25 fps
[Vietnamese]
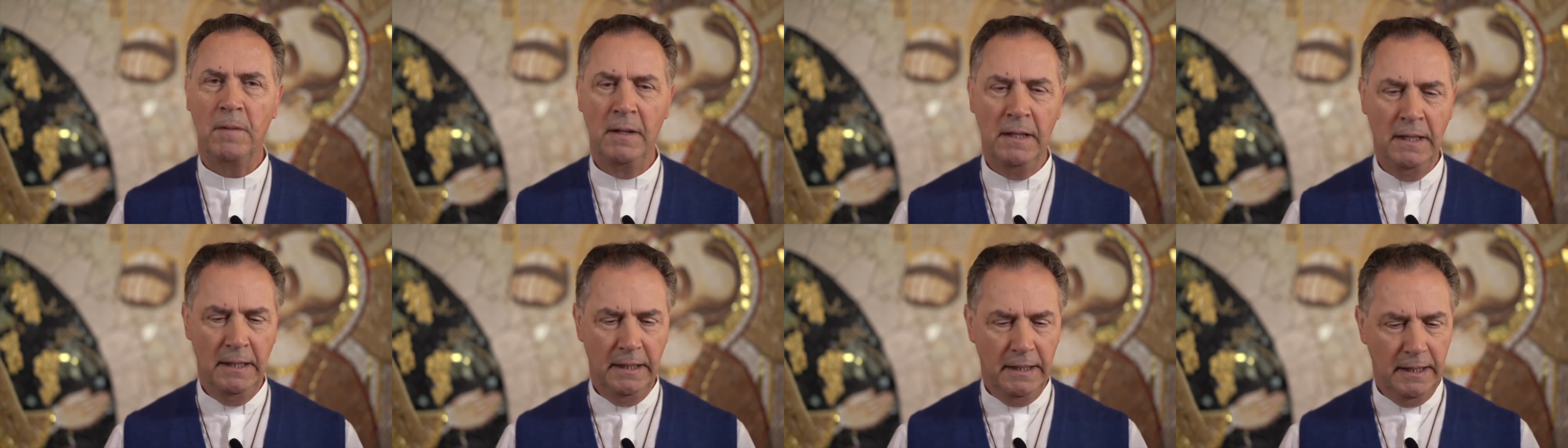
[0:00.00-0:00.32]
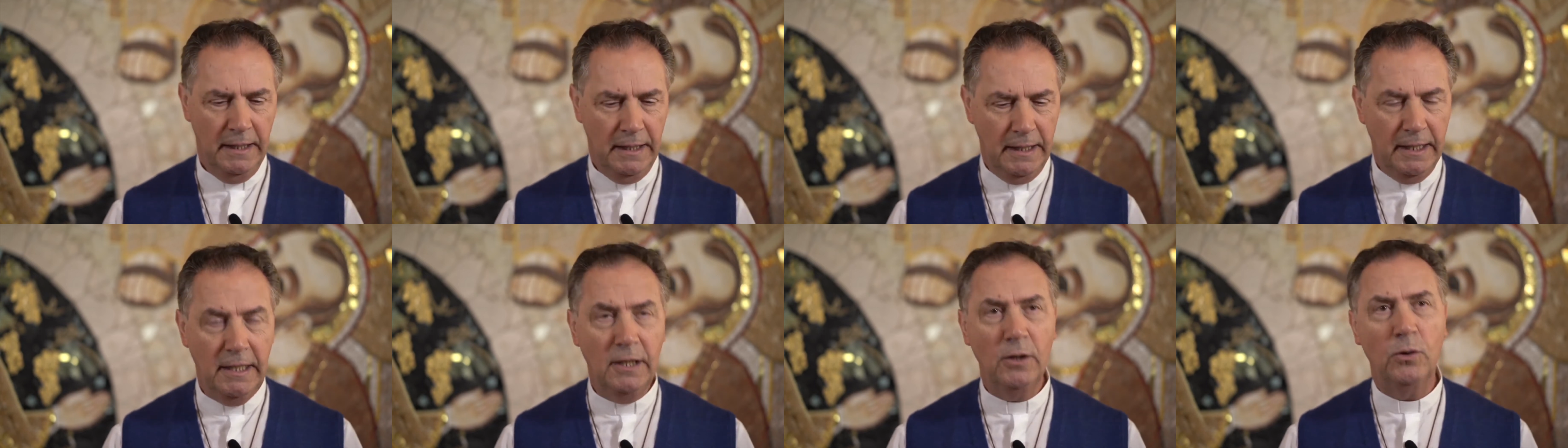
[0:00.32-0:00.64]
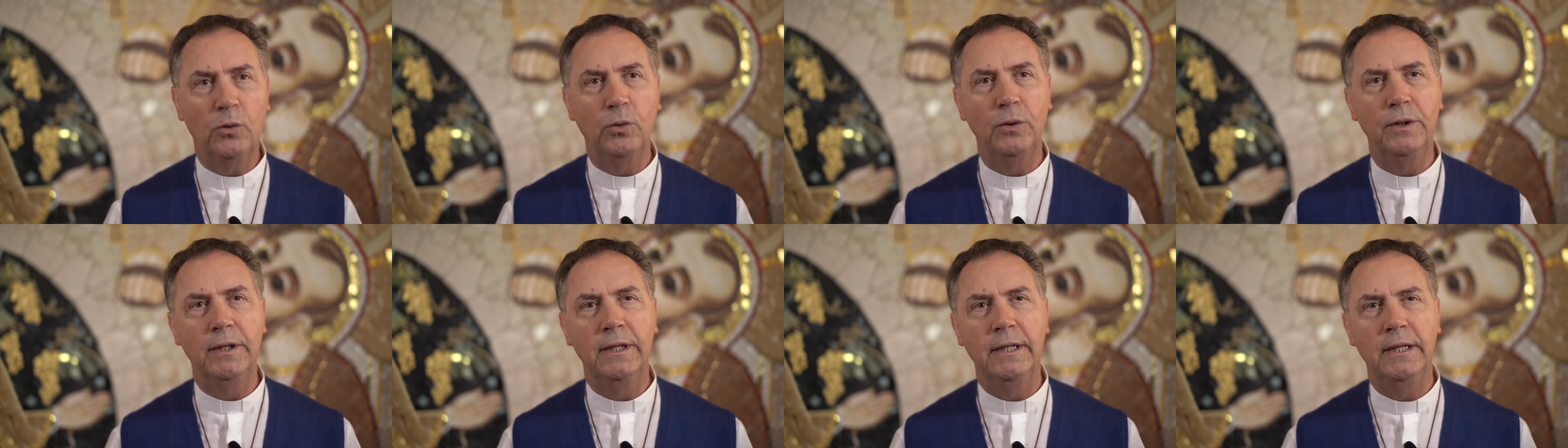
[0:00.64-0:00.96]
đặc biệt
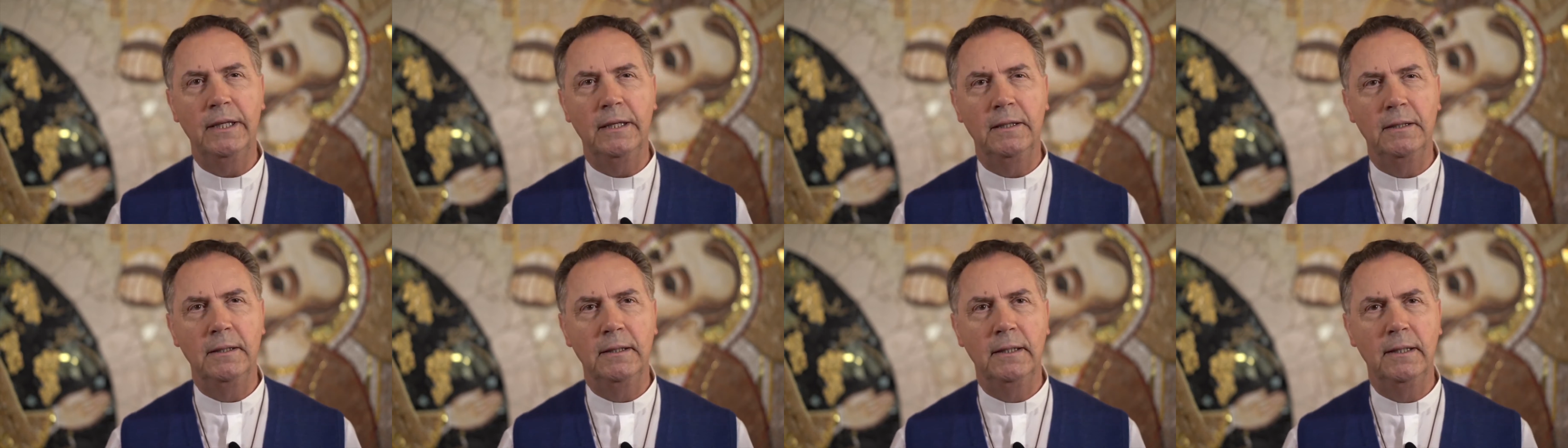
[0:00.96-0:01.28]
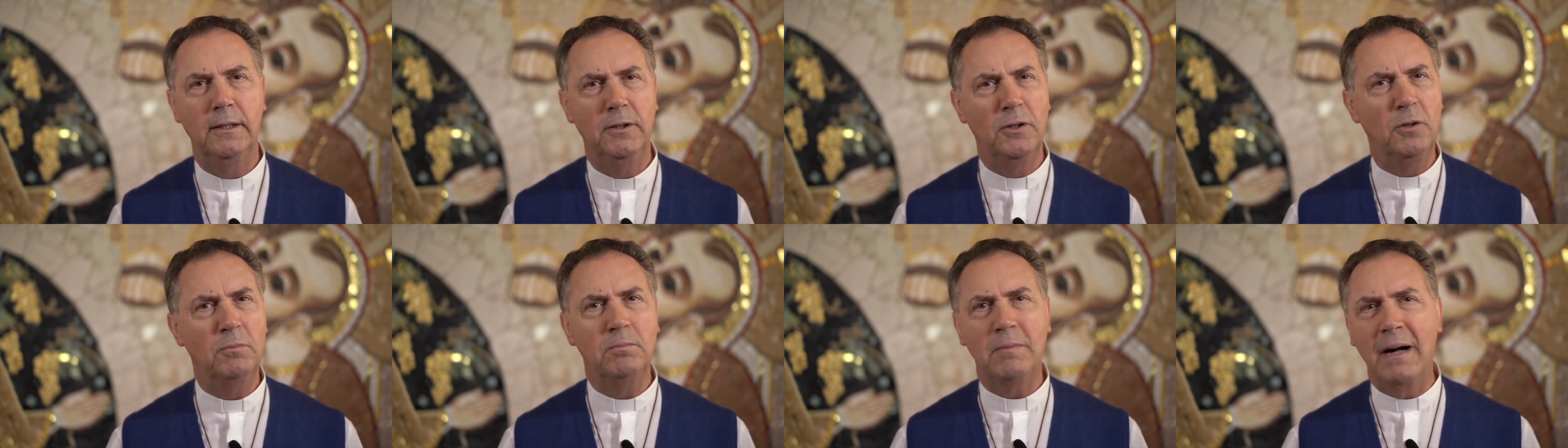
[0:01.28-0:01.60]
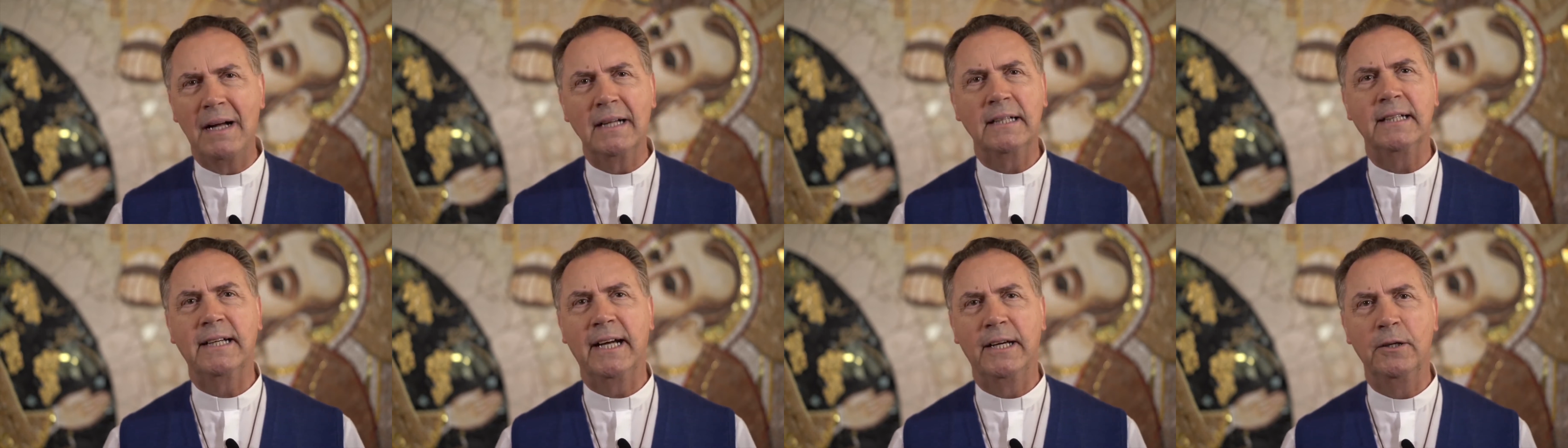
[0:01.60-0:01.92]
vào thời điểm này,
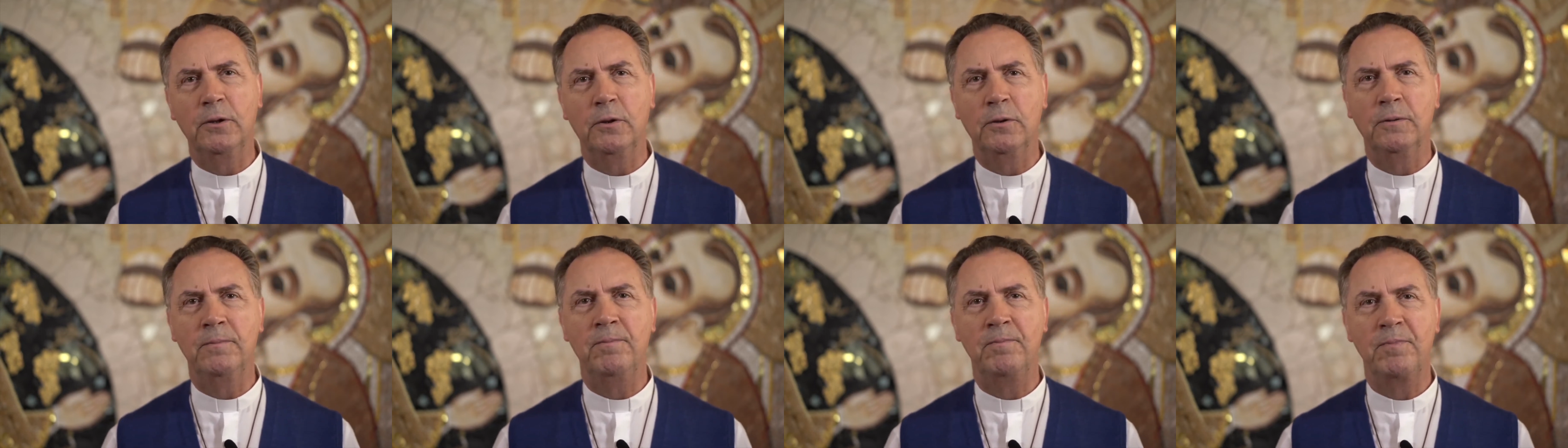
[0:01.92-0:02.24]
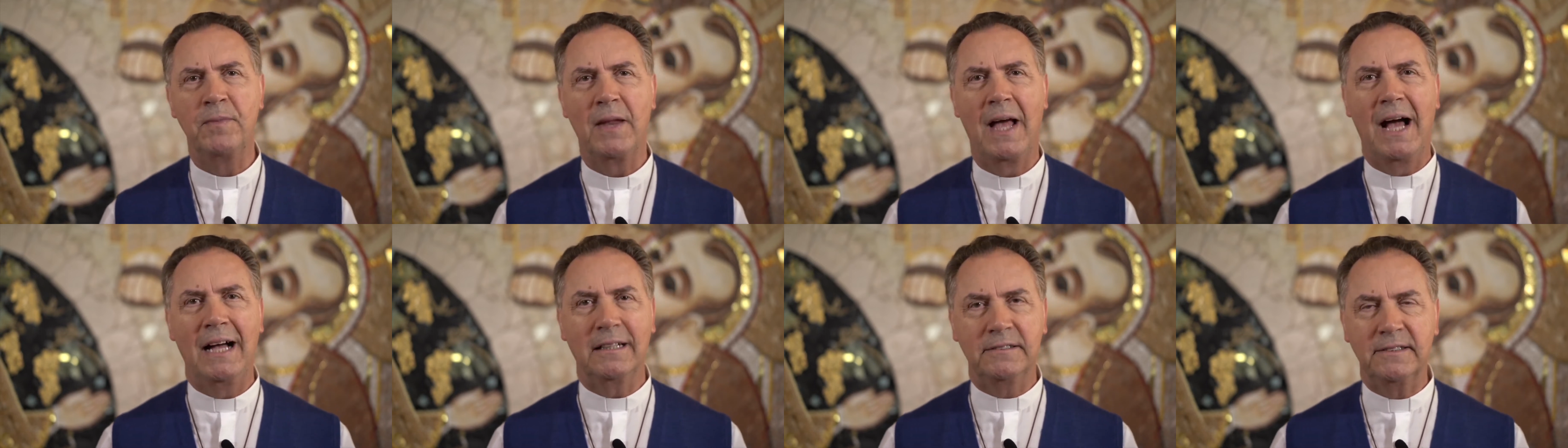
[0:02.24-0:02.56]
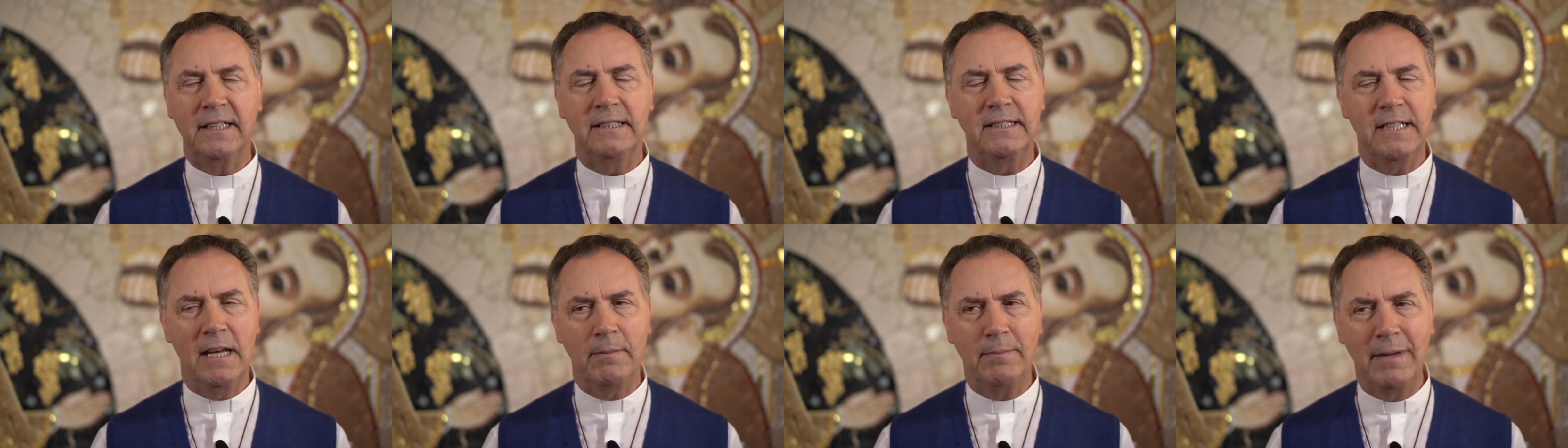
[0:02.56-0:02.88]
khi
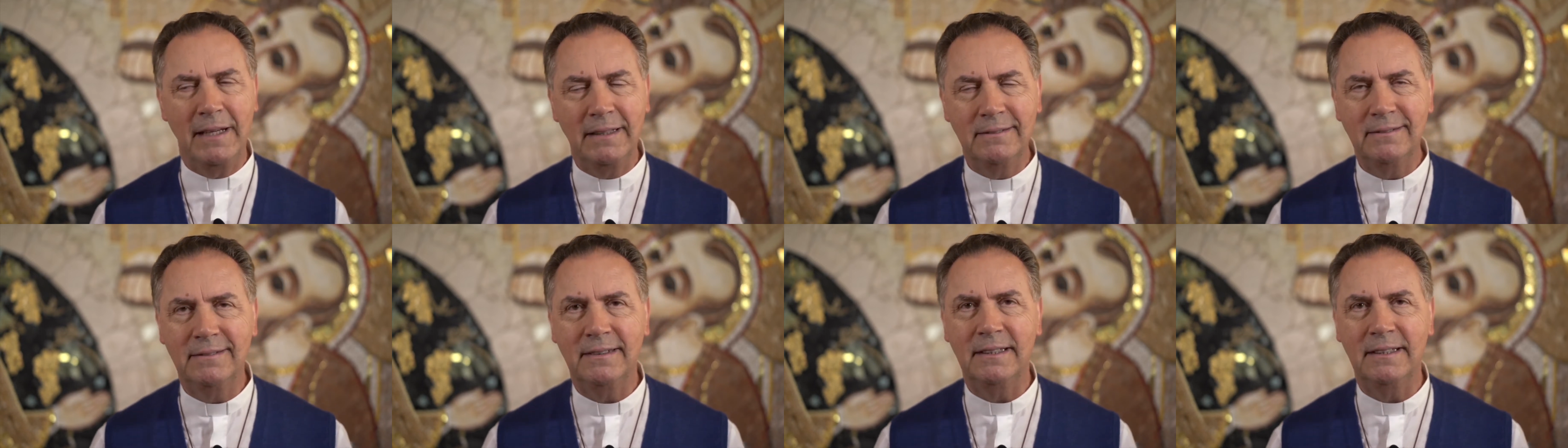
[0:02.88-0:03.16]
mà không